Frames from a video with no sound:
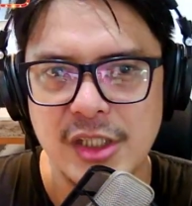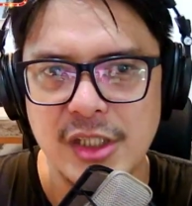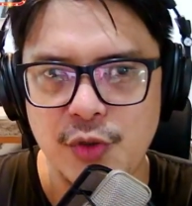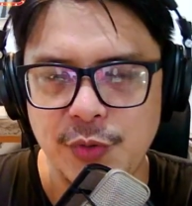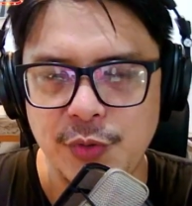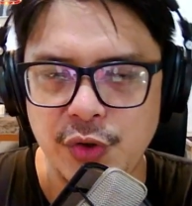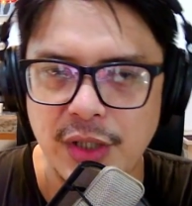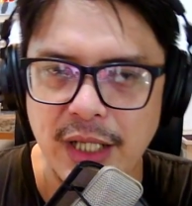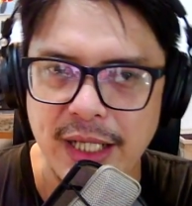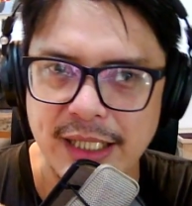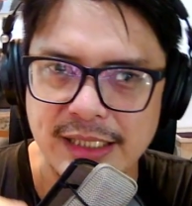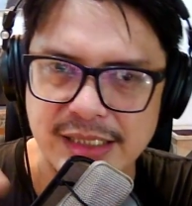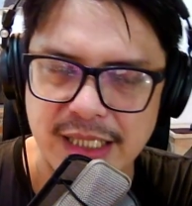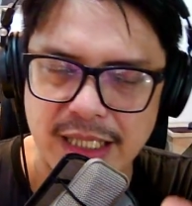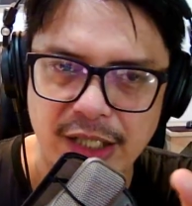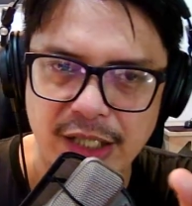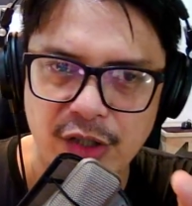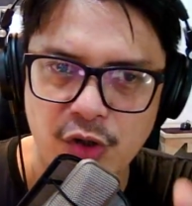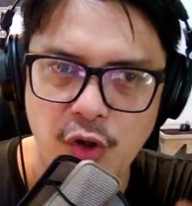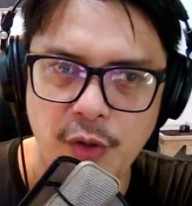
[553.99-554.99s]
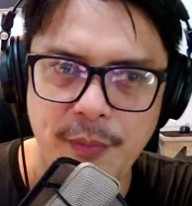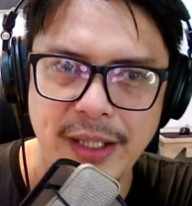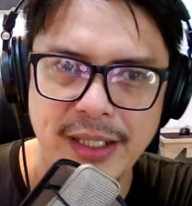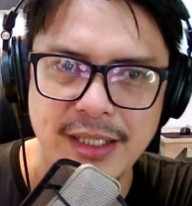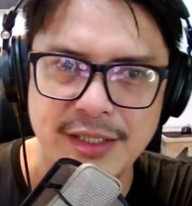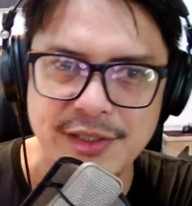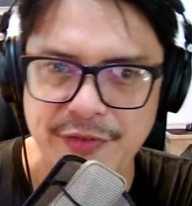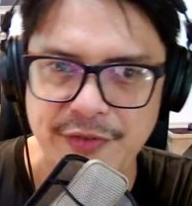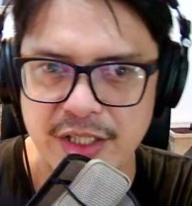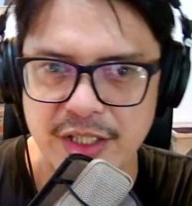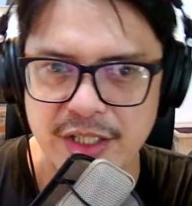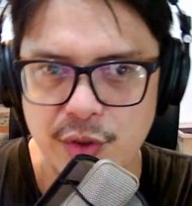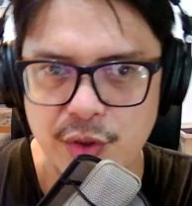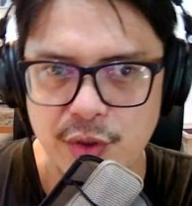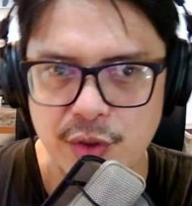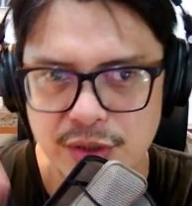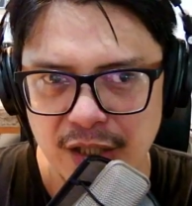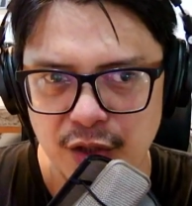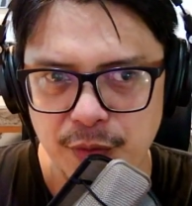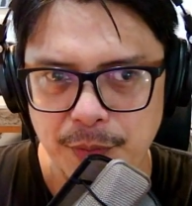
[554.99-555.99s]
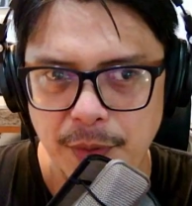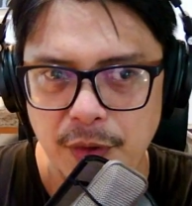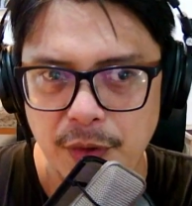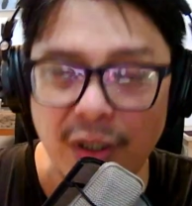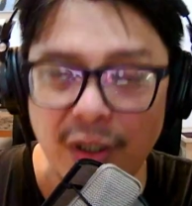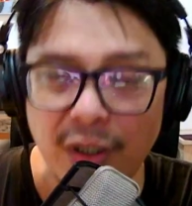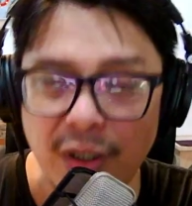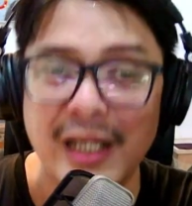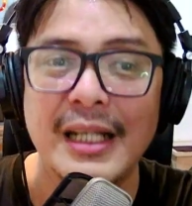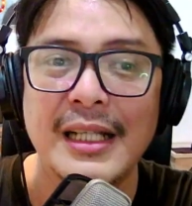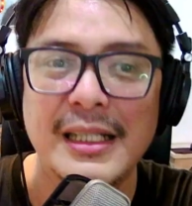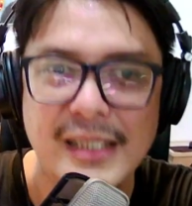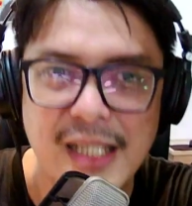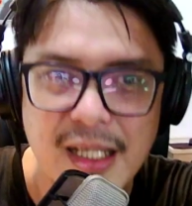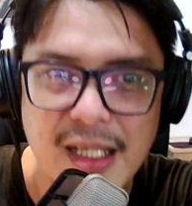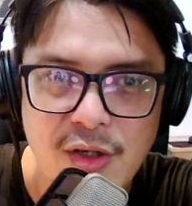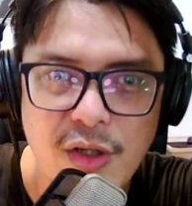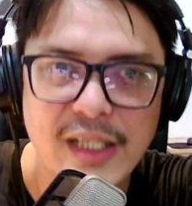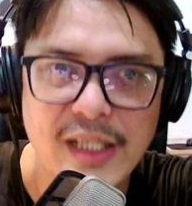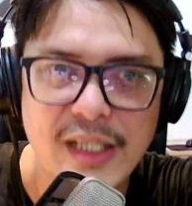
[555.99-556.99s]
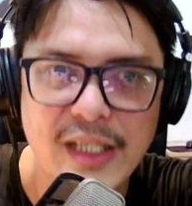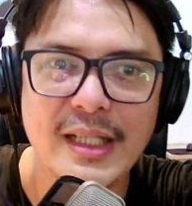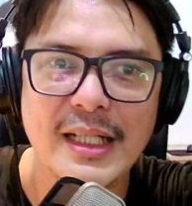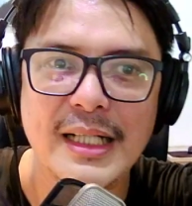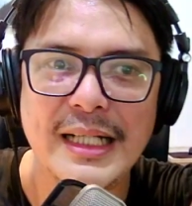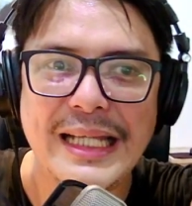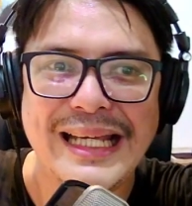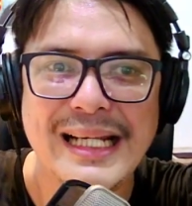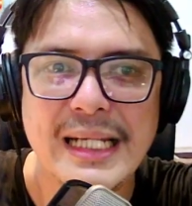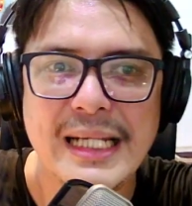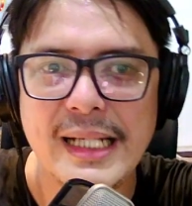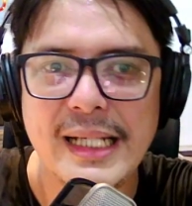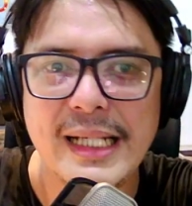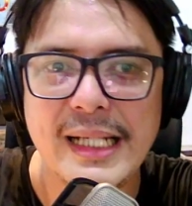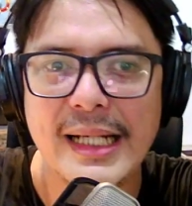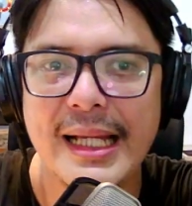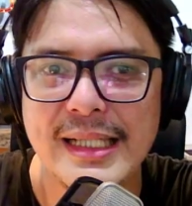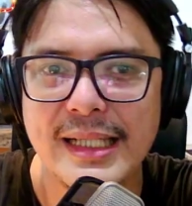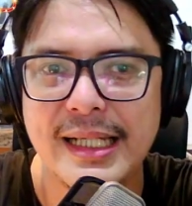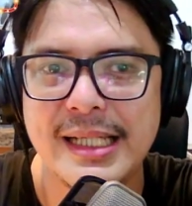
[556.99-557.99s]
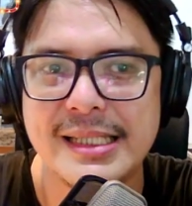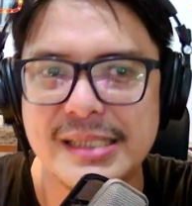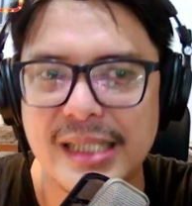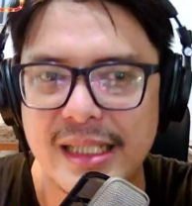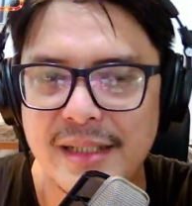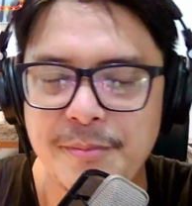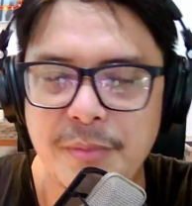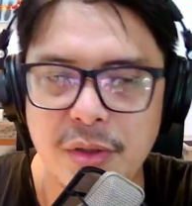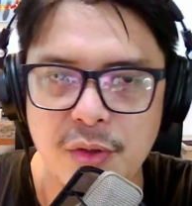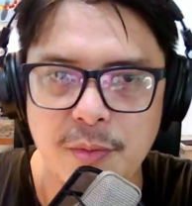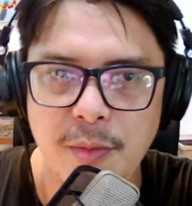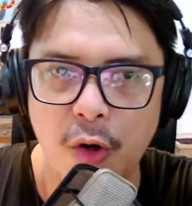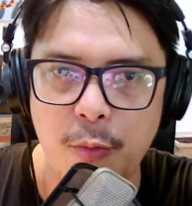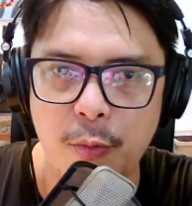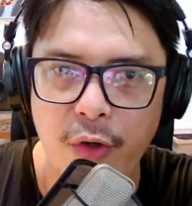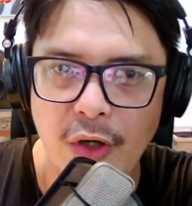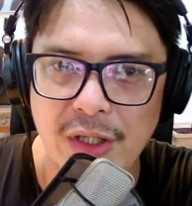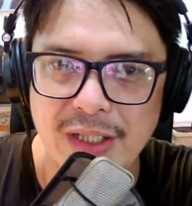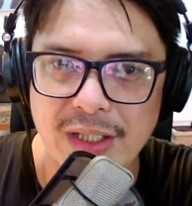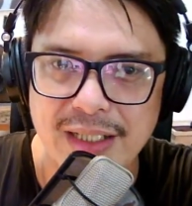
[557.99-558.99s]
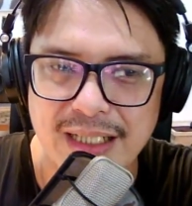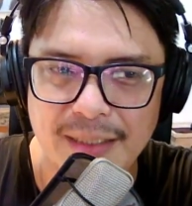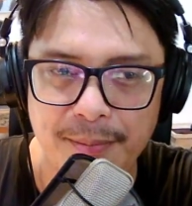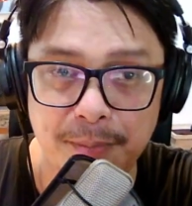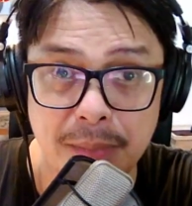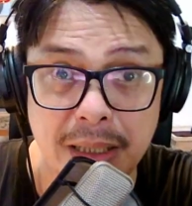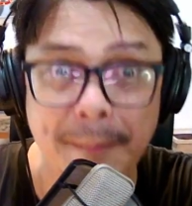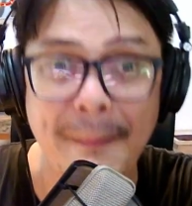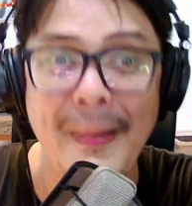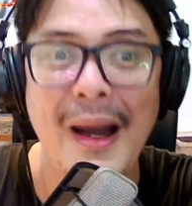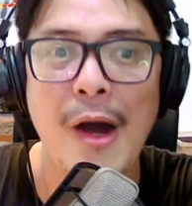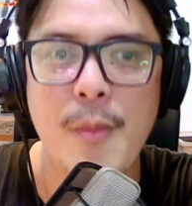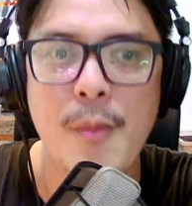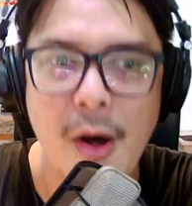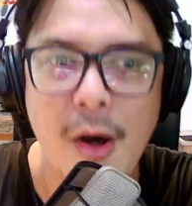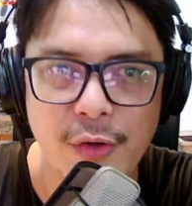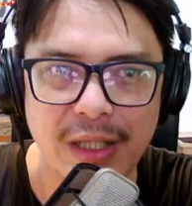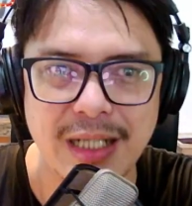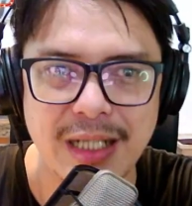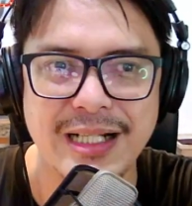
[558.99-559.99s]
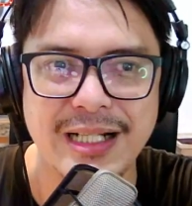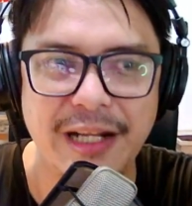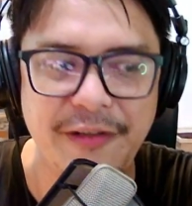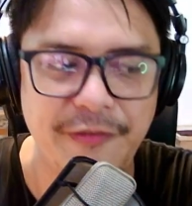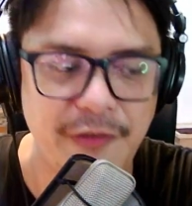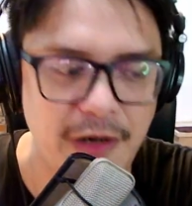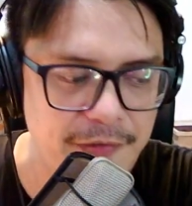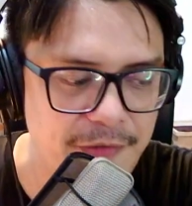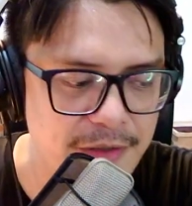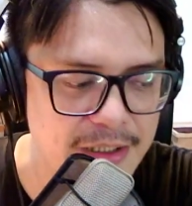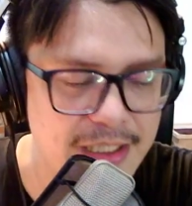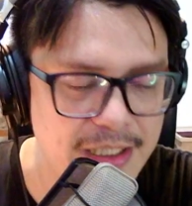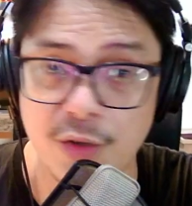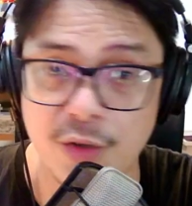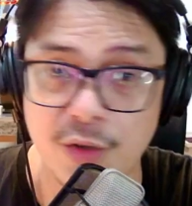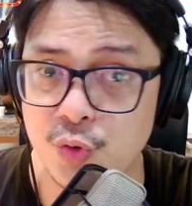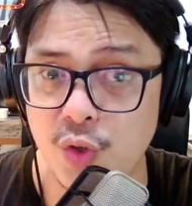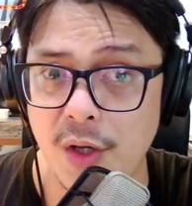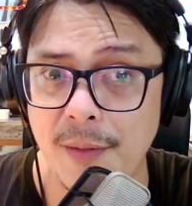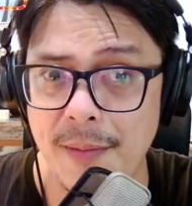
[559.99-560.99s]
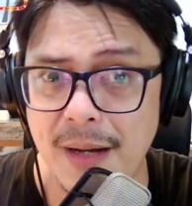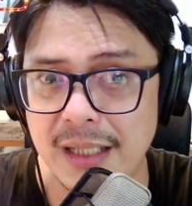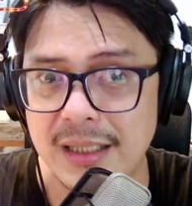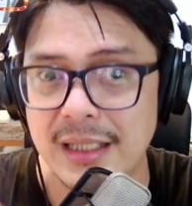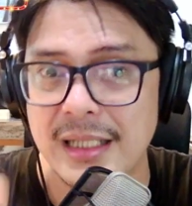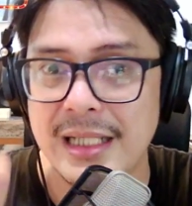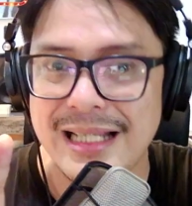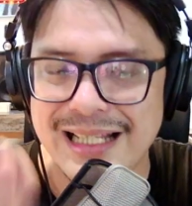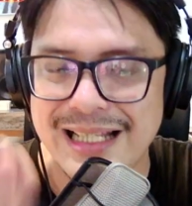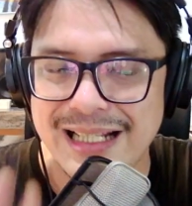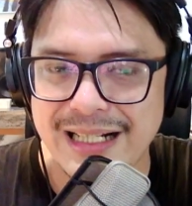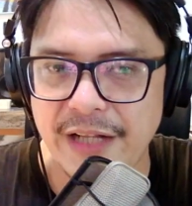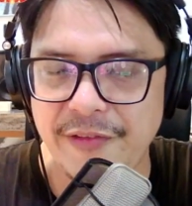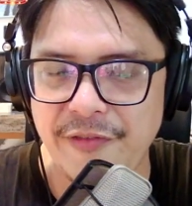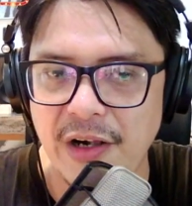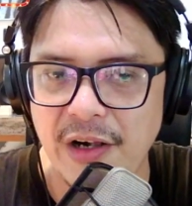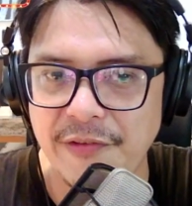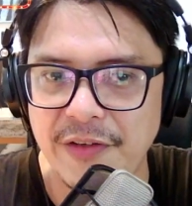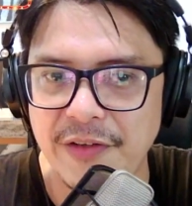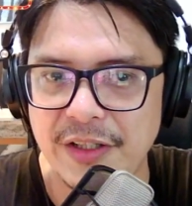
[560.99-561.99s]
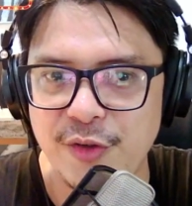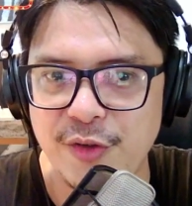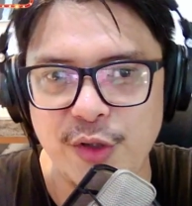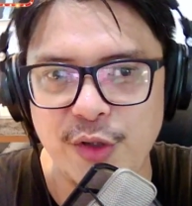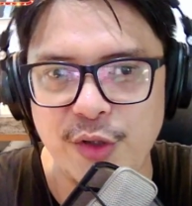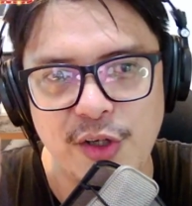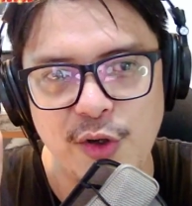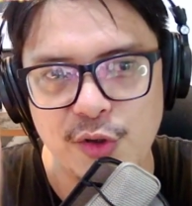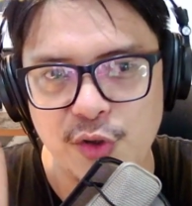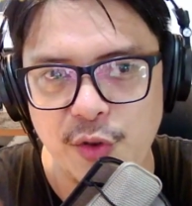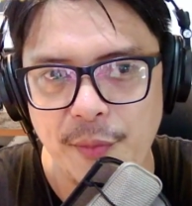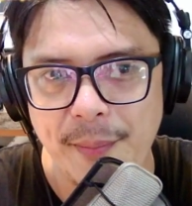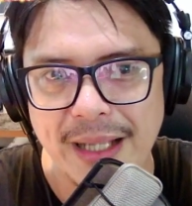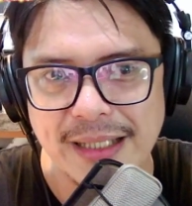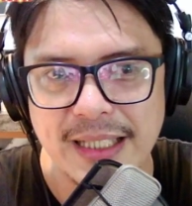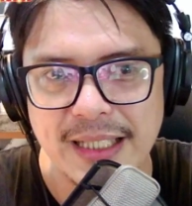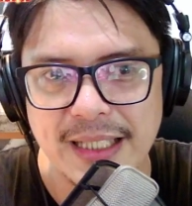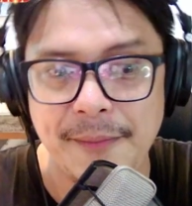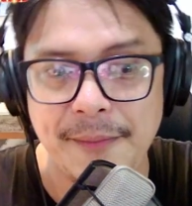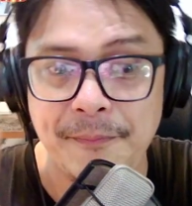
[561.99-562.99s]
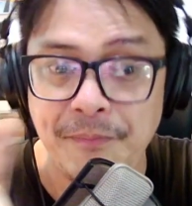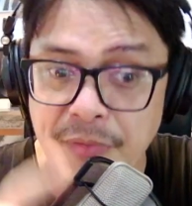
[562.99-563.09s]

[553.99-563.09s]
Jangan lupa untuk like, share, and comment this video. Jangan lupa untuk taruh lagi link-link lagi guys yang berbau berbau-bau dengan Red Velvet karena gue suka banget Red Velvet tuh yang otomatis.